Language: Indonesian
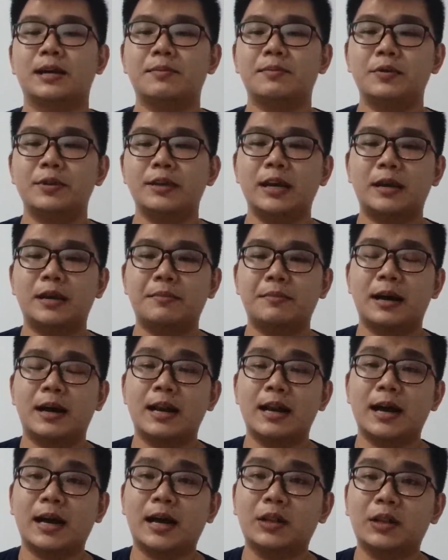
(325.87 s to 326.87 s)
kemudian
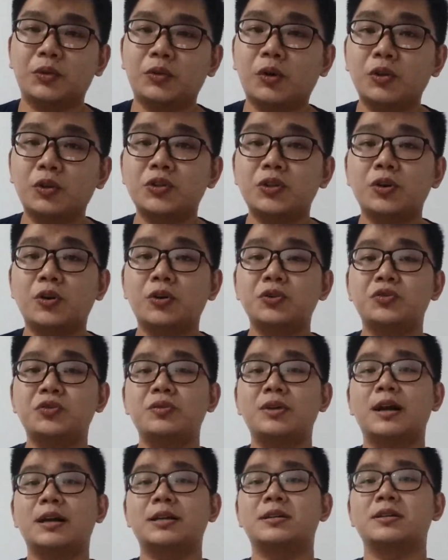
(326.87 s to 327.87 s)
mengadakan talk show
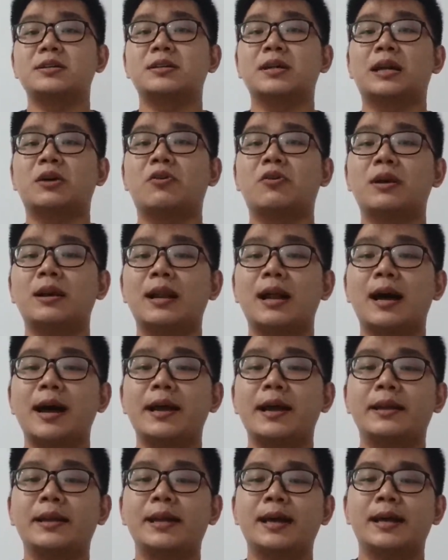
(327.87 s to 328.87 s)
juga secara
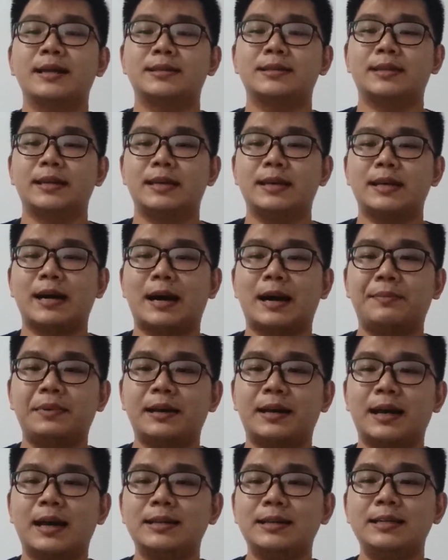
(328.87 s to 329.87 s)
online sehingga
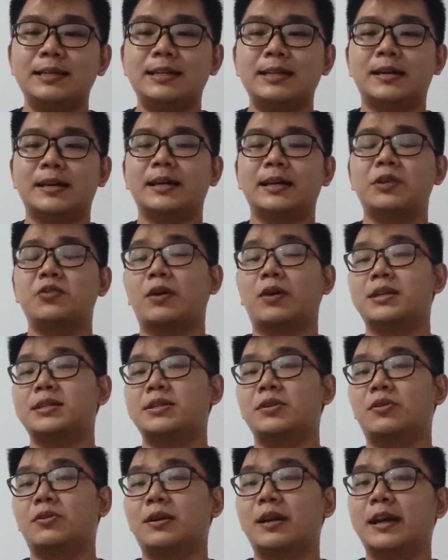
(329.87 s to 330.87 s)
aplikasi dan
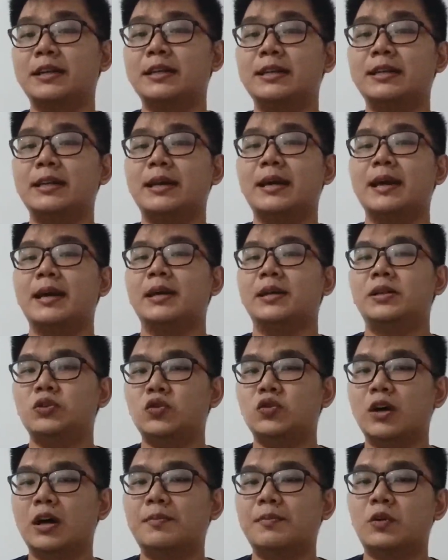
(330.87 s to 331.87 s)
edukasi online ini
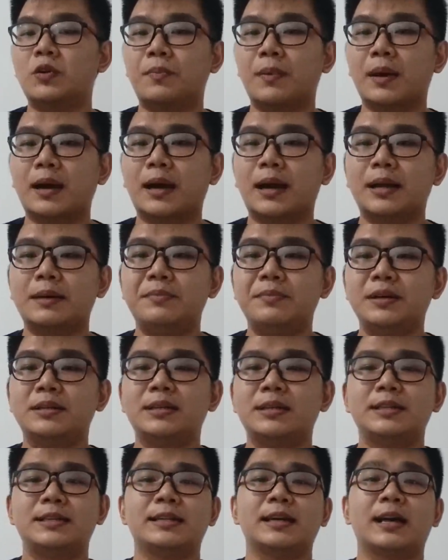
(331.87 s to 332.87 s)
juga merupakan
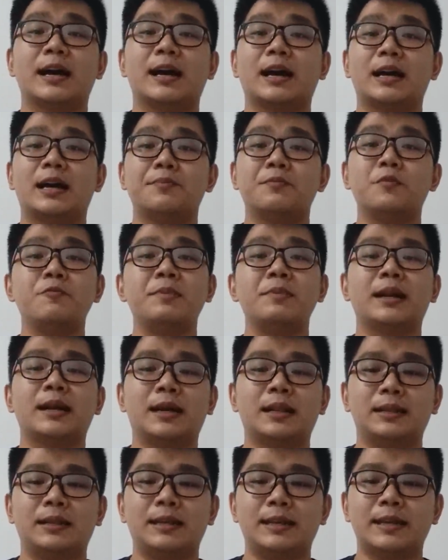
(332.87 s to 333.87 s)
bisnis yang akan booming
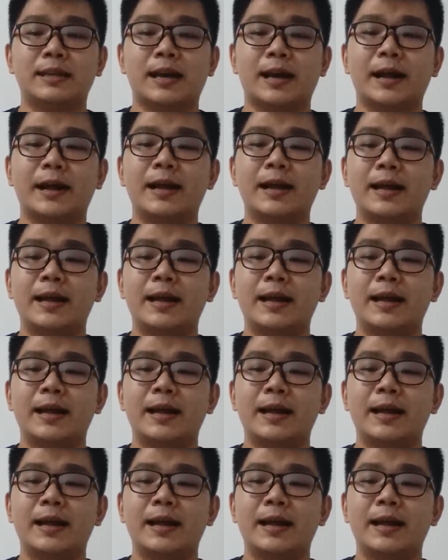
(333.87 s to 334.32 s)
nantinya.